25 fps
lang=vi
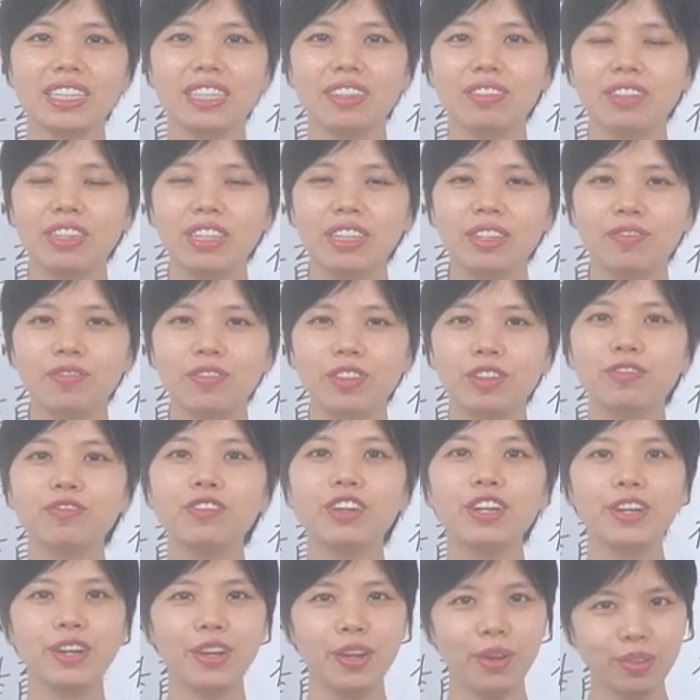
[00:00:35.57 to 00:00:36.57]
sẽ đến với
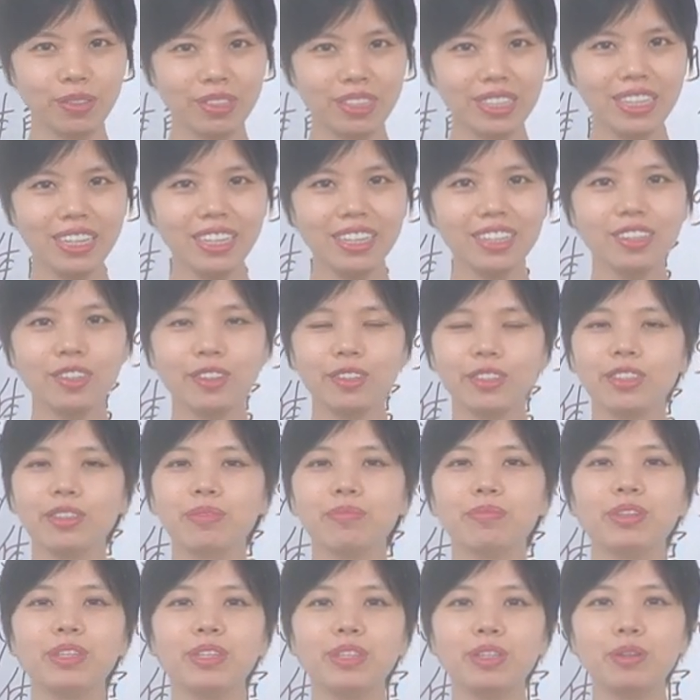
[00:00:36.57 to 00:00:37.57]
phần đầu tiên của từ
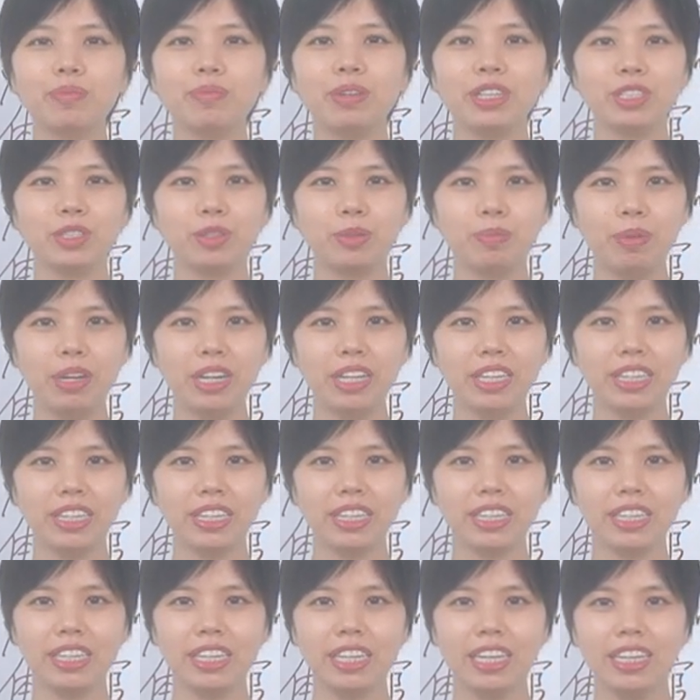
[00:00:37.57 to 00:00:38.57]
mới của bài số bảy.
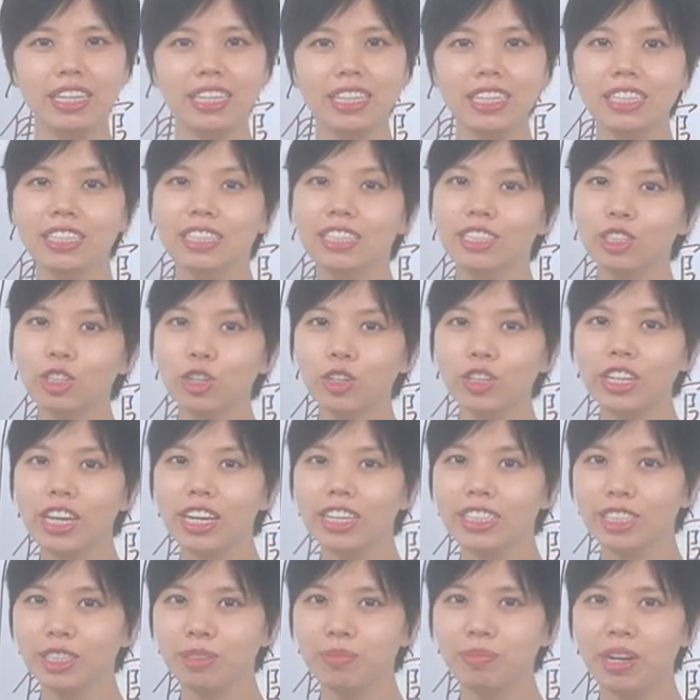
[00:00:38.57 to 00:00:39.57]
Thì như tôi
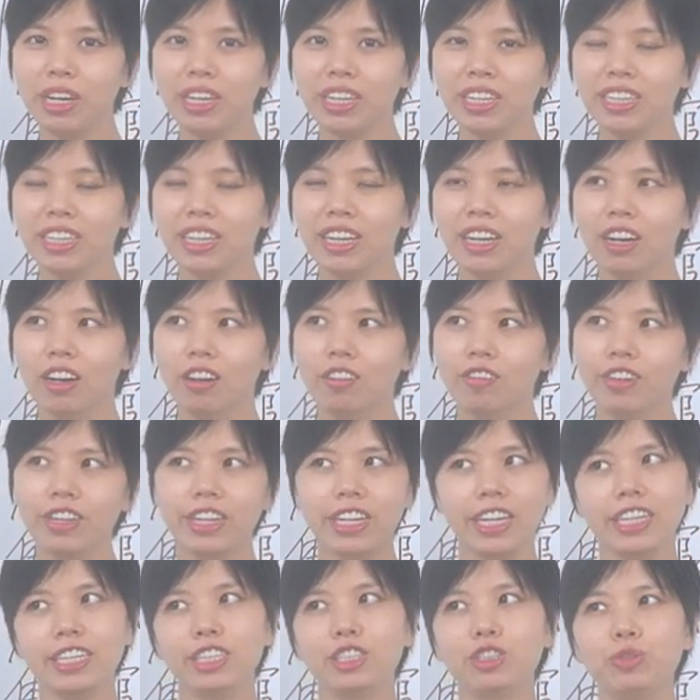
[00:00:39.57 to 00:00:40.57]
đã trình bày, phần
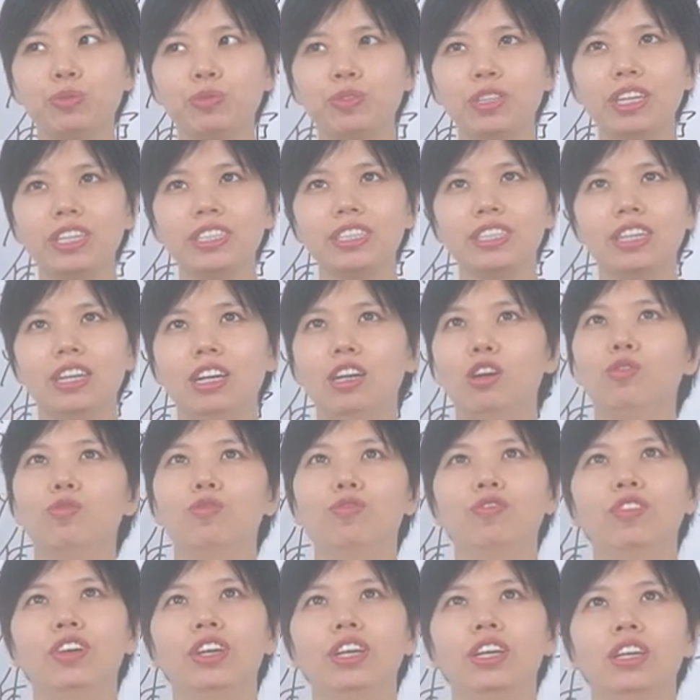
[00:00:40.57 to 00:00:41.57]
này chúng ta sẽ
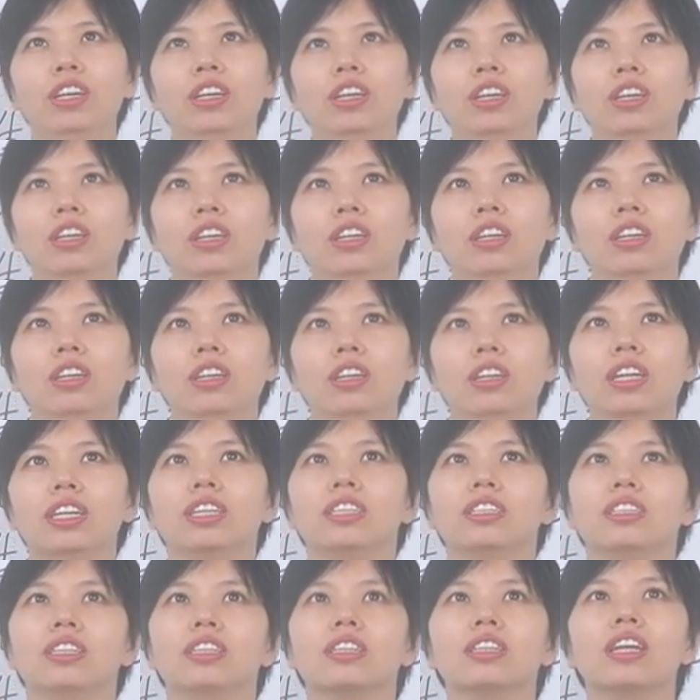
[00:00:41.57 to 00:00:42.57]
học về cách
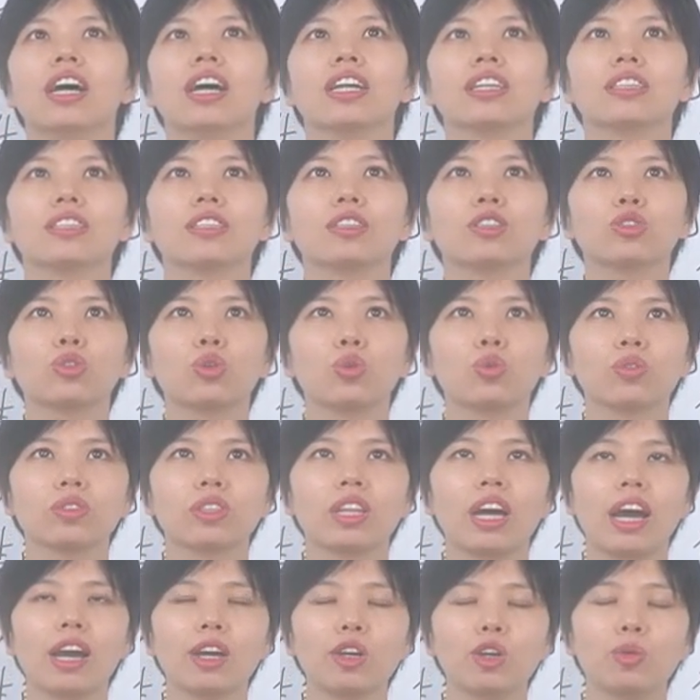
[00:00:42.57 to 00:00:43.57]
diễn đạt sự tồn
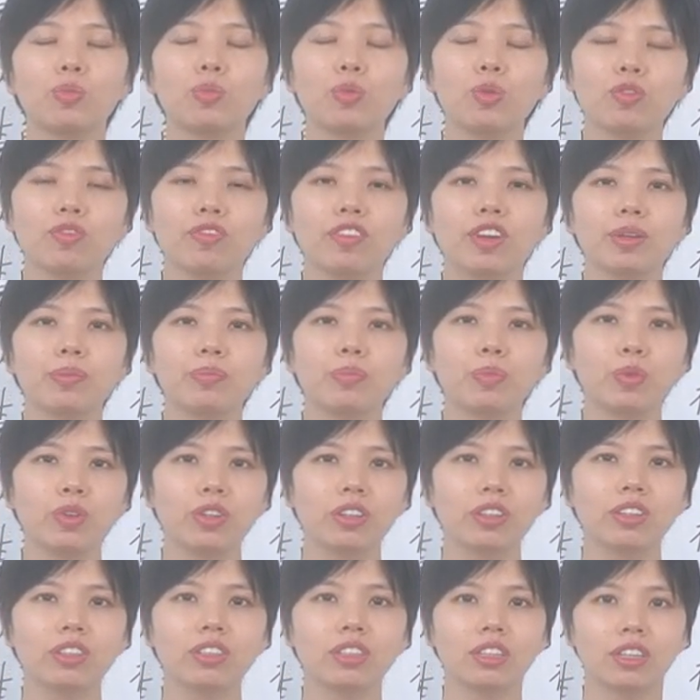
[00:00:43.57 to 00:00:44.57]
tại của một vật, một
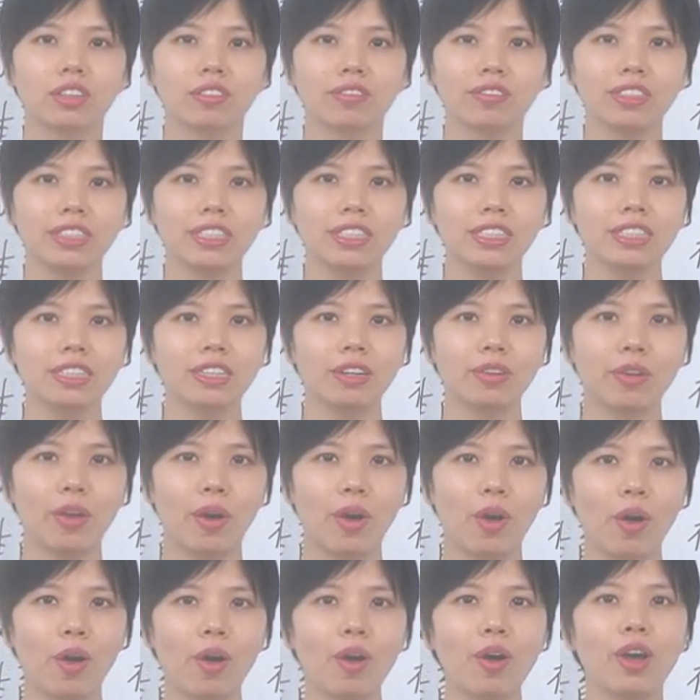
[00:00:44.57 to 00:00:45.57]
người ở vị trí nào
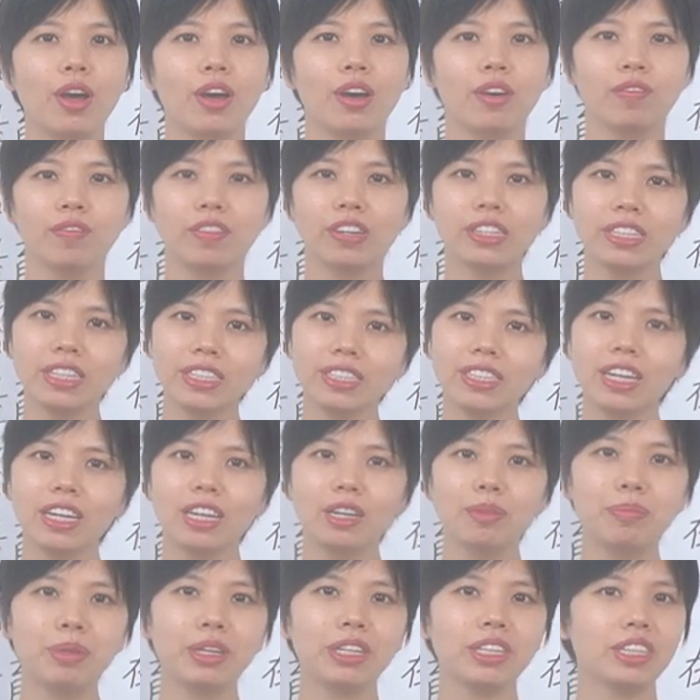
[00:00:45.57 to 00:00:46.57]
đó. Vậy chắc chắn
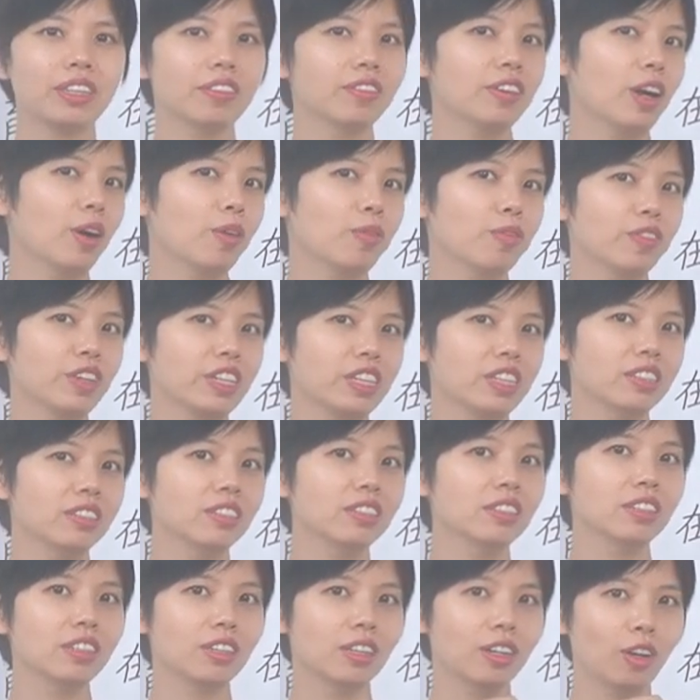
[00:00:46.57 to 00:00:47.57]
là mình sẽ học về
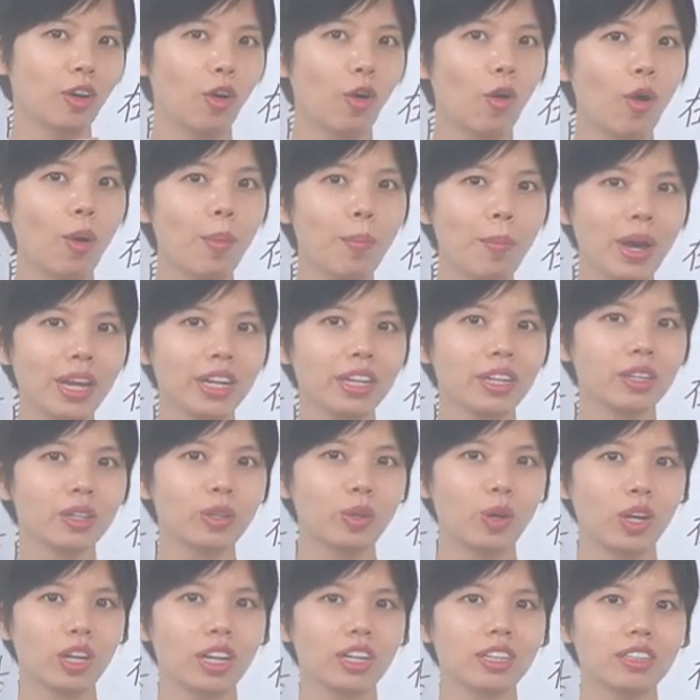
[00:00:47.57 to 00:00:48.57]
từ có mặt
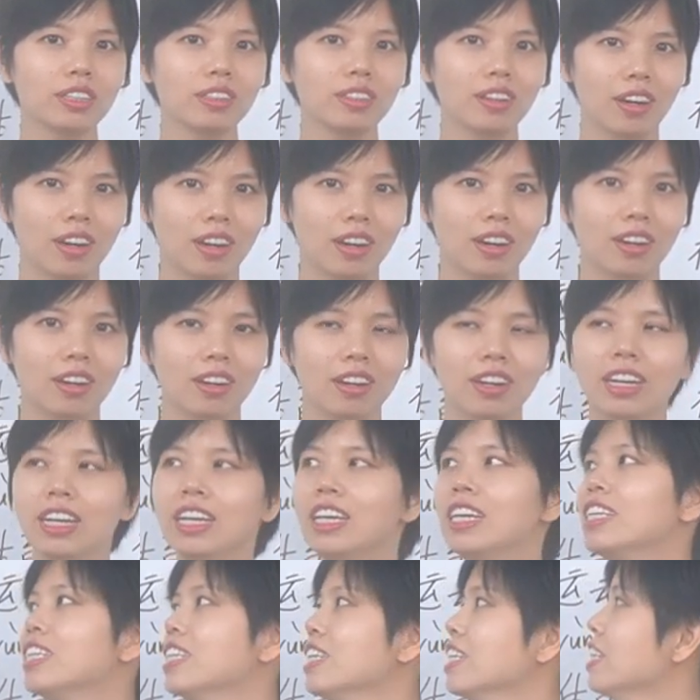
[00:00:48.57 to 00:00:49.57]
hoặc là từ ở.
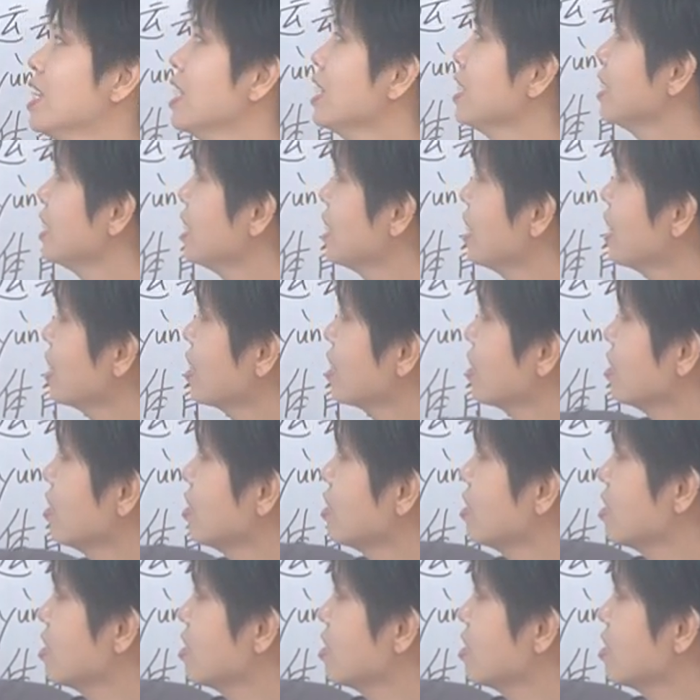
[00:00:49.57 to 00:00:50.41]
Thì đấy chính là từ